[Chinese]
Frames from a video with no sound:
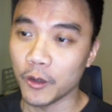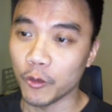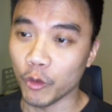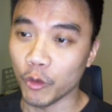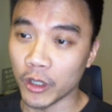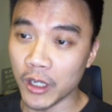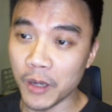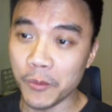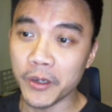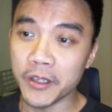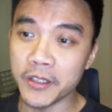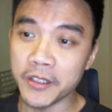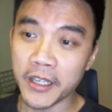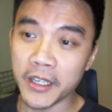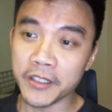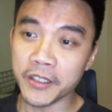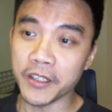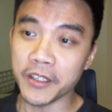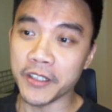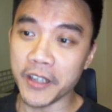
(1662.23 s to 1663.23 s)
我能不能在
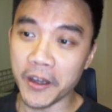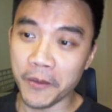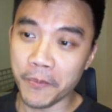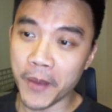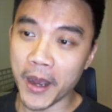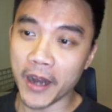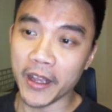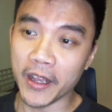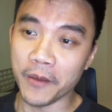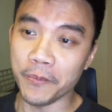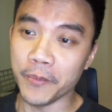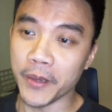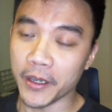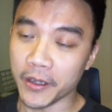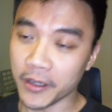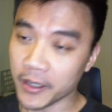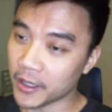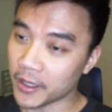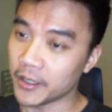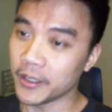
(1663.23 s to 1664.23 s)
这里这样骂两边？
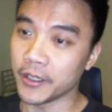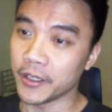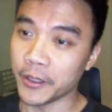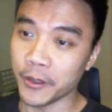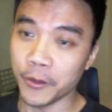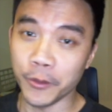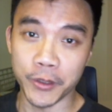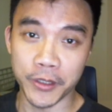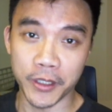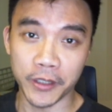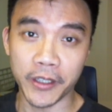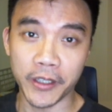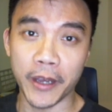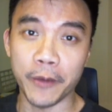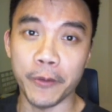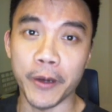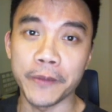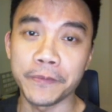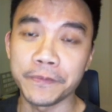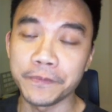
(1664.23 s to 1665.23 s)
可以，因为我在台
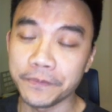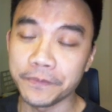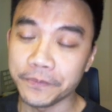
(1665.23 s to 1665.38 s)
湾。